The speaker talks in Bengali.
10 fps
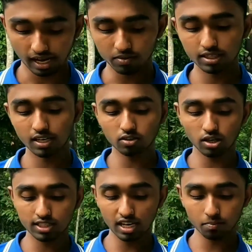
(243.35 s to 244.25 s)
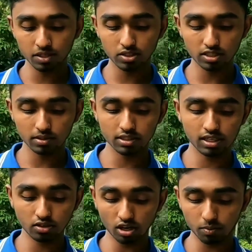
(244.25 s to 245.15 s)
আমি সিলেক্ট করে দিলাম বিজু এক্সপ্রেস
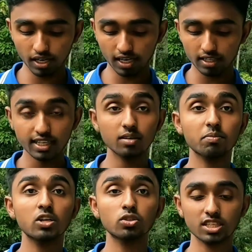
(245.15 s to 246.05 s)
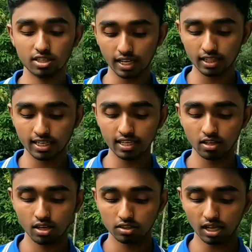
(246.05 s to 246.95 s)
সিলেক্ট করার পর এখানে দেখেন বিউ সিট ডান দিকে
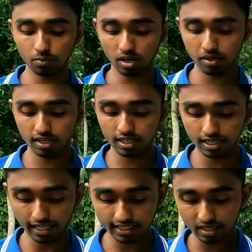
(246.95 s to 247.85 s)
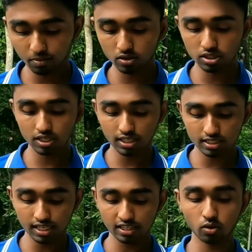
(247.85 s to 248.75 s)
তারপর আমি এখানে ডান দিকে বিউ সিটে
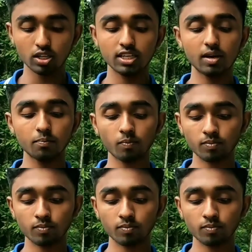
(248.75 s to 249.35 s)
সিলেক্ট করে দিলাম